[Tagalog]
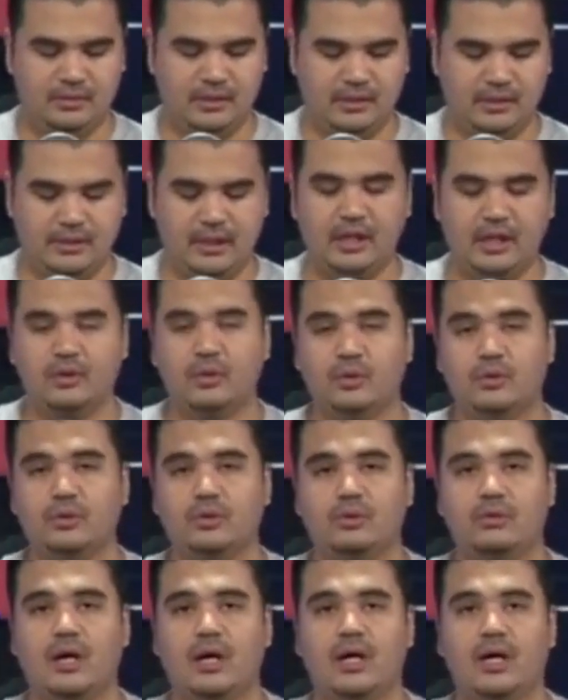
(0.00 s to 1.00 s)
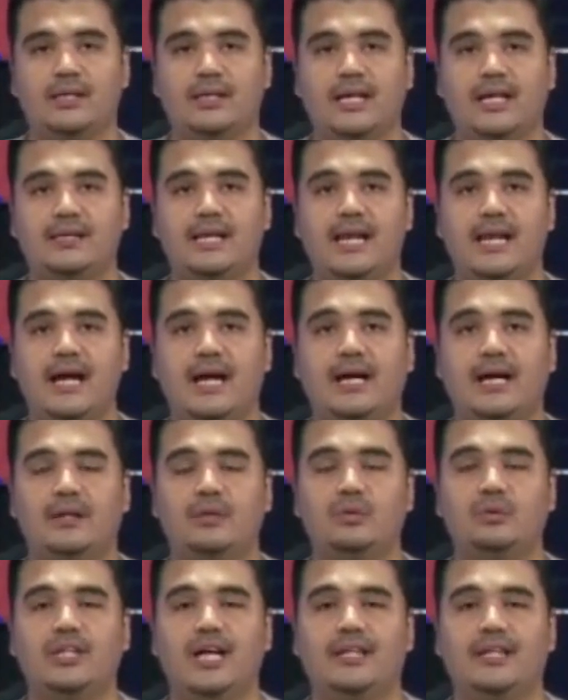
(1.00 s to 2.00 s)
Ngayon ho, no, uh, ah, tiyatalakay
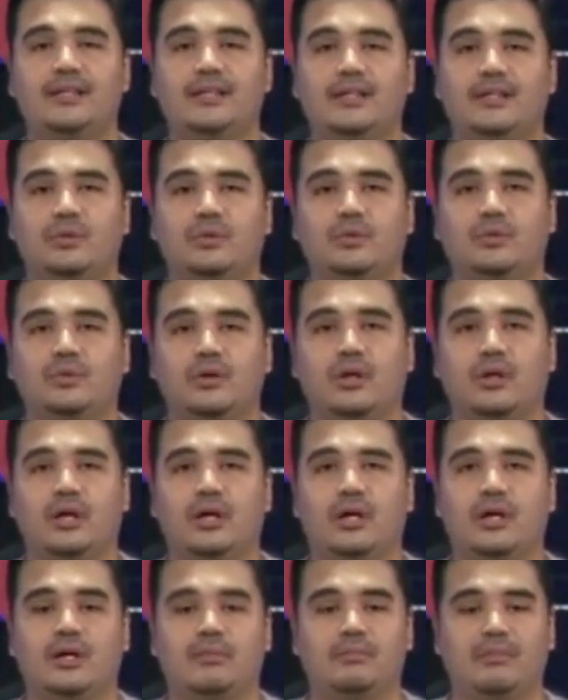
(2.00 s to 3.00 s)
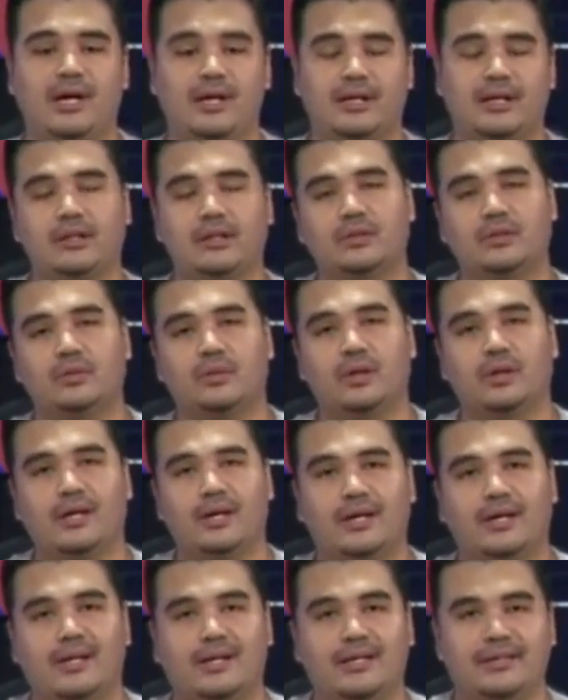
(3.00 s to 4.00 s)
ho natin itong uh, mga ganitong
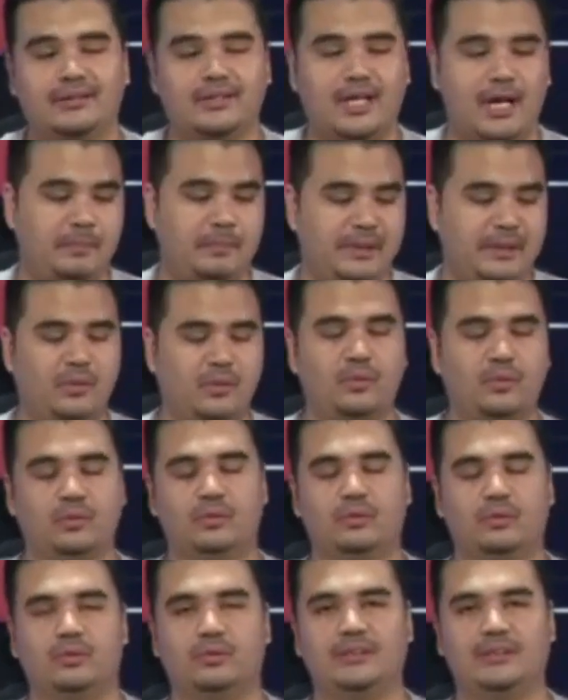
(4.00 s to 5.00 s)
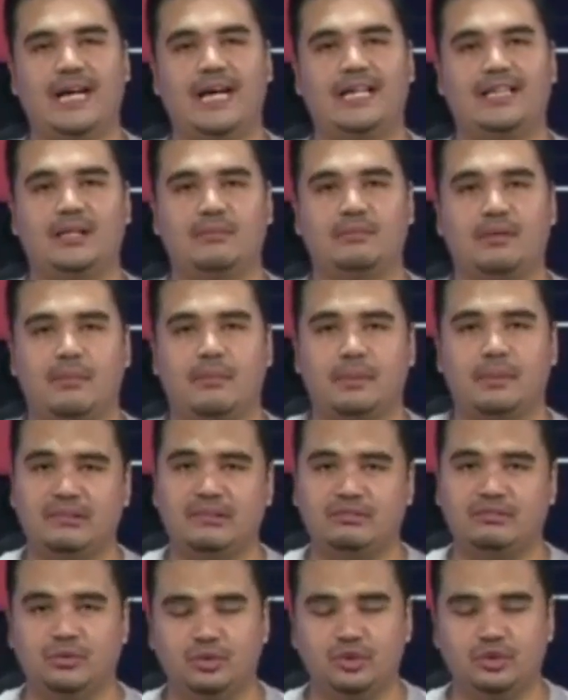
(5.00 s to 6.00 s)
uh, topic ho, no, dun sa ating mga
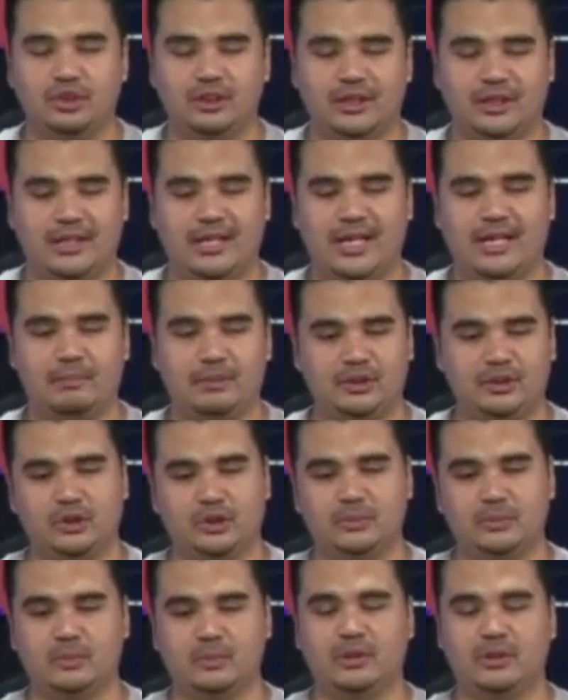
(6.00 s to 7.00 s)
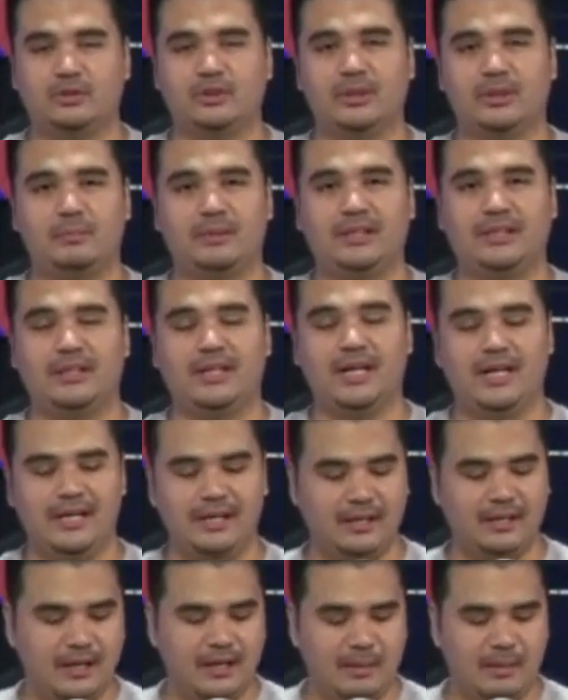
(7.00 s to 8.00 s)
previous uh, episodes po ng Usaping Legal.
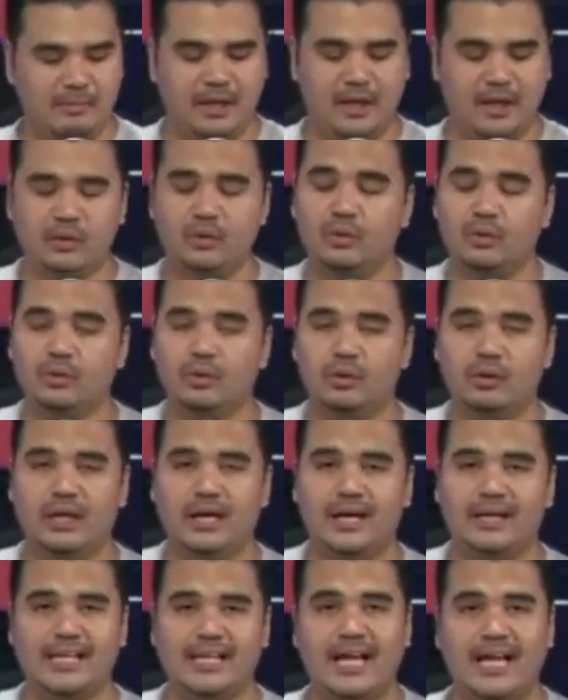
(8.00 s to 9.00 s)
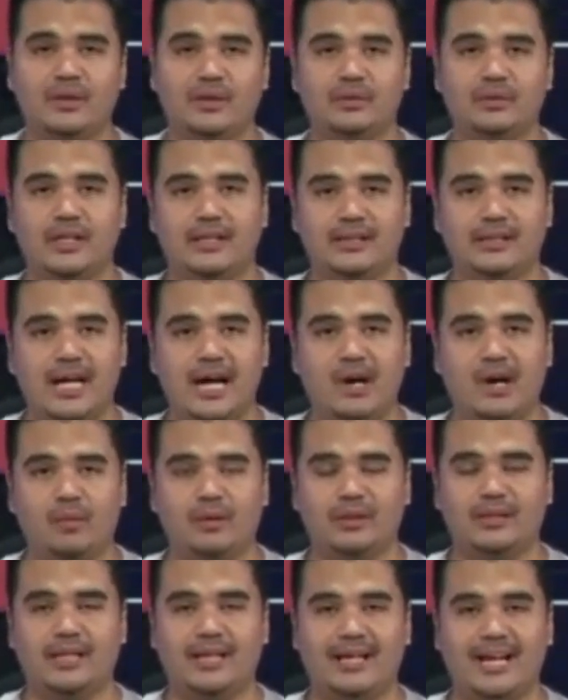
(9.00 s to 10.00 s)
Meron ho uh, tayong
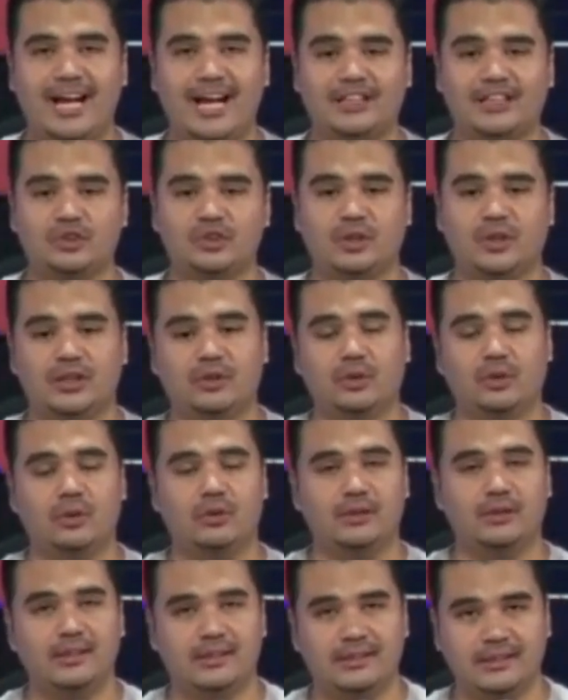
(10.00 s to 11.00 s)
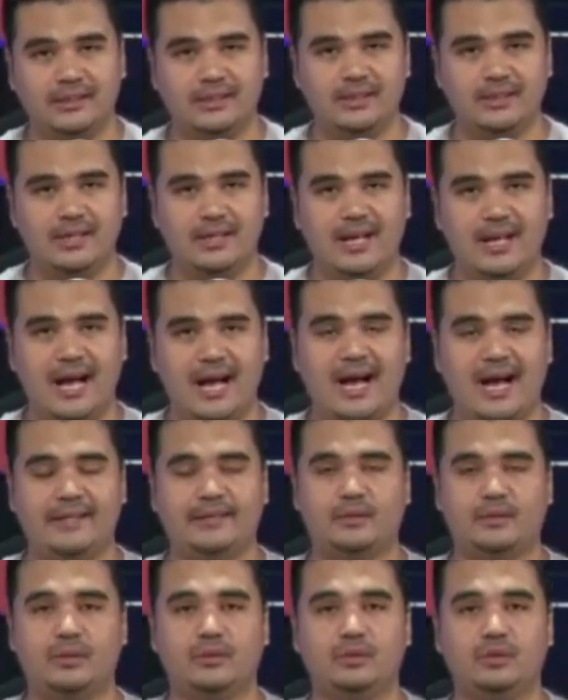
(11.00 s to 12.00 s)
tiyatawag na kasong adultery
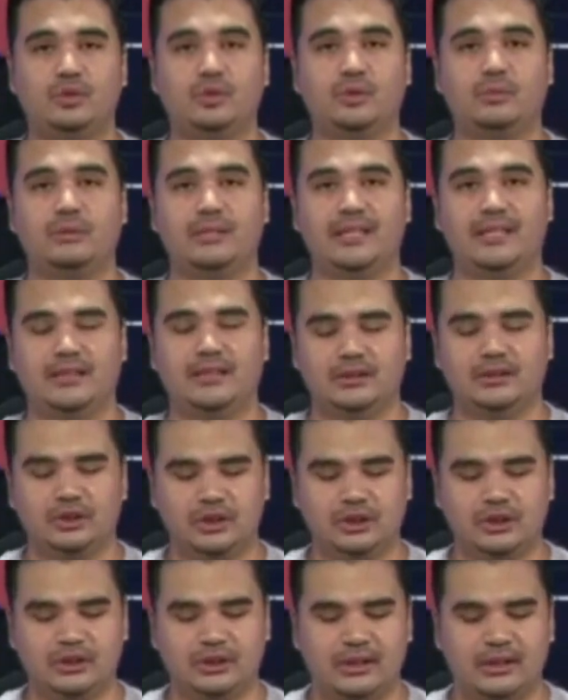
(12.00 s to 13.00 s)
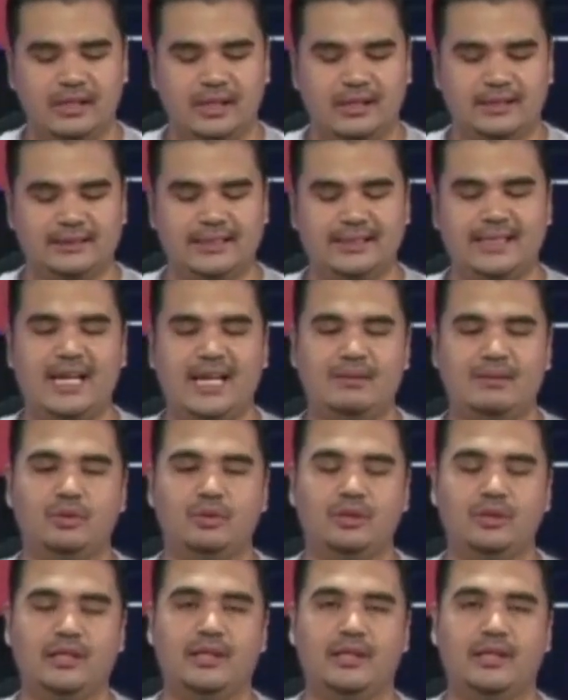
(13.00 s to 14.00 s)
at concubinage. Sa ilalim
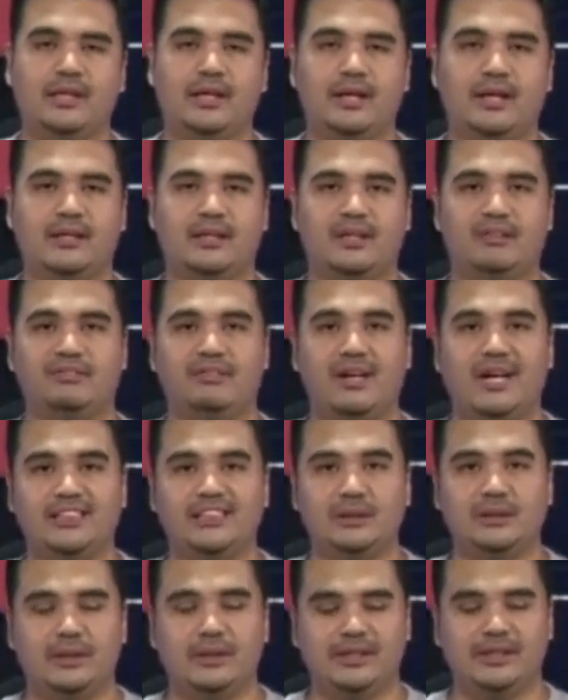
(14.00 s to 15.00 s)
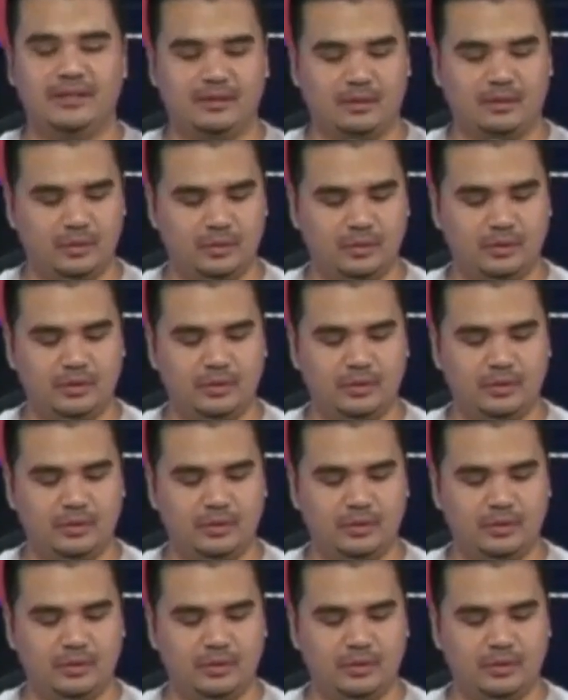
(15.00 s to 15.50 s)
ho yan ng uh, revised penal code.